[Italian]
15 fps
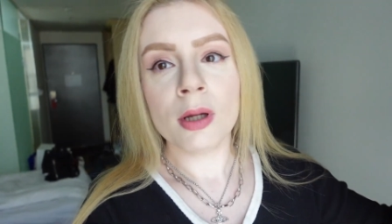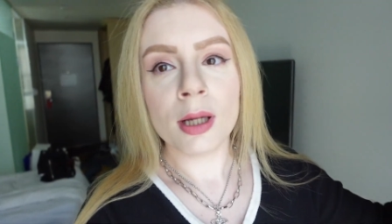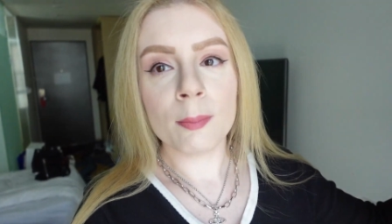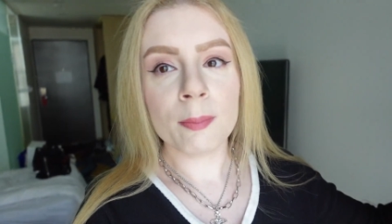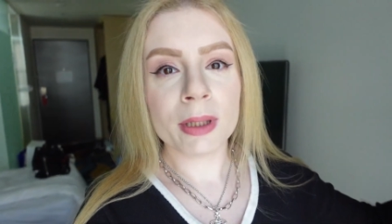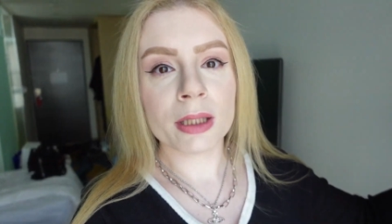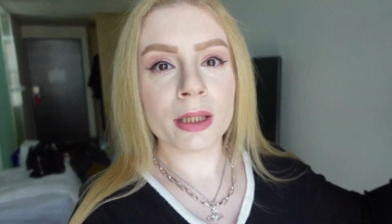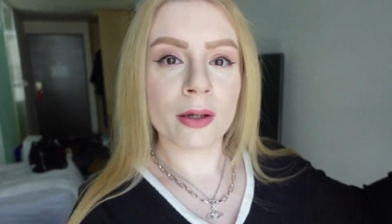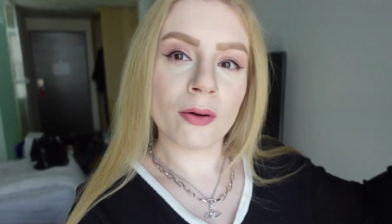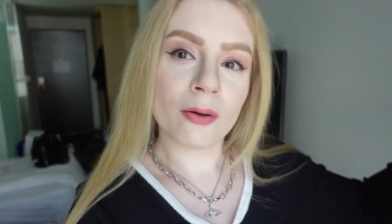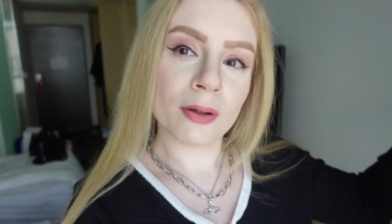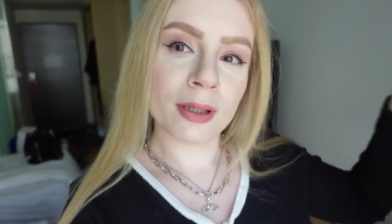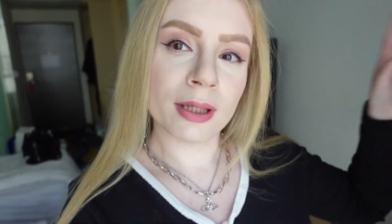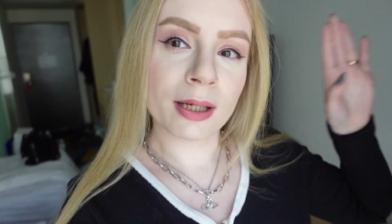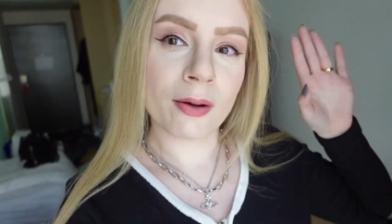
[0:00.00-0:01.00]
e metterò
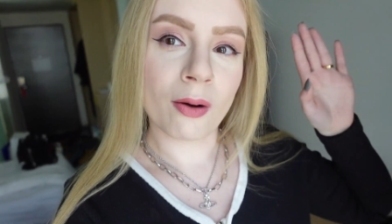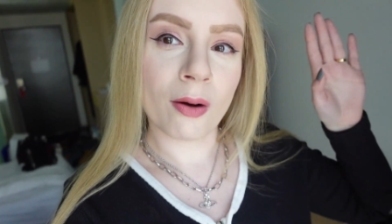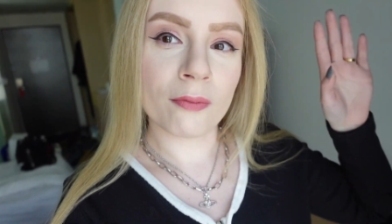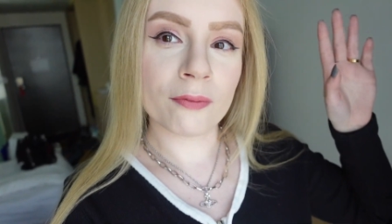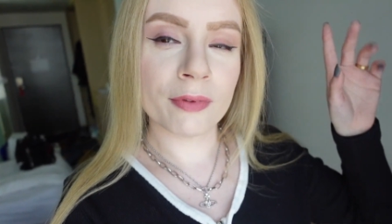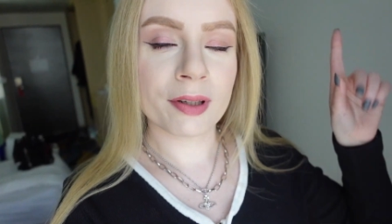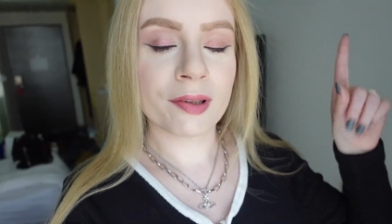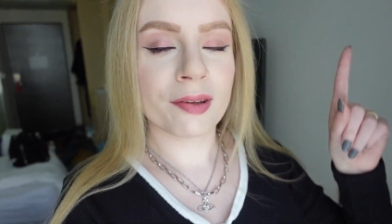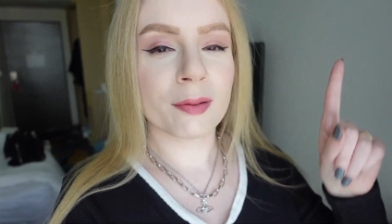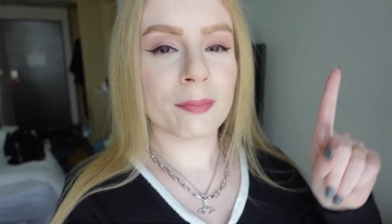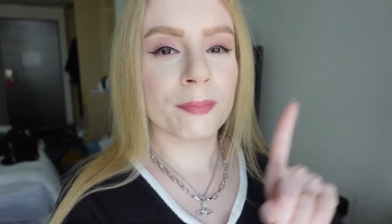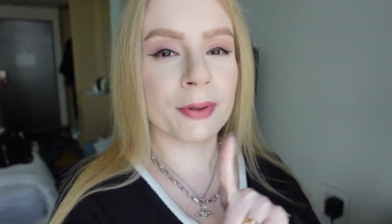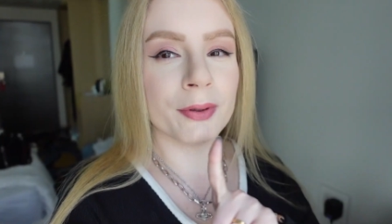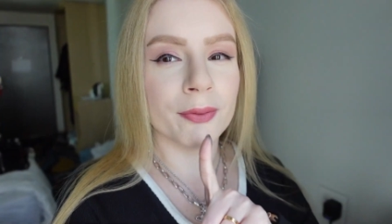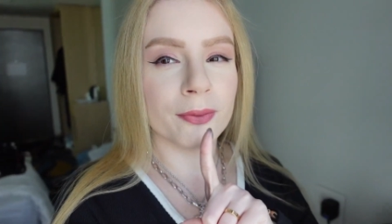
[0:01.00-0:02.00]
le Converse
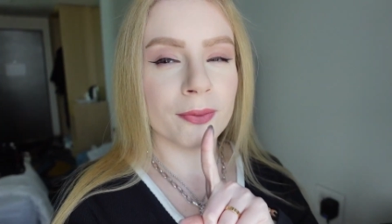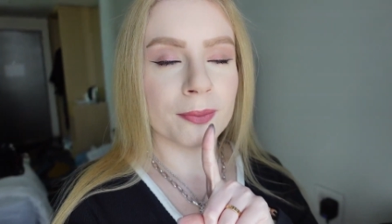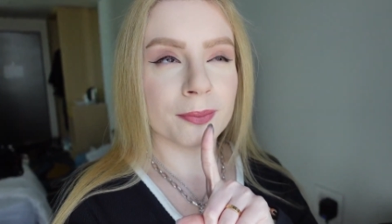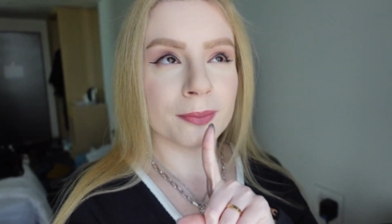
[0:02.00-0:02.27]
più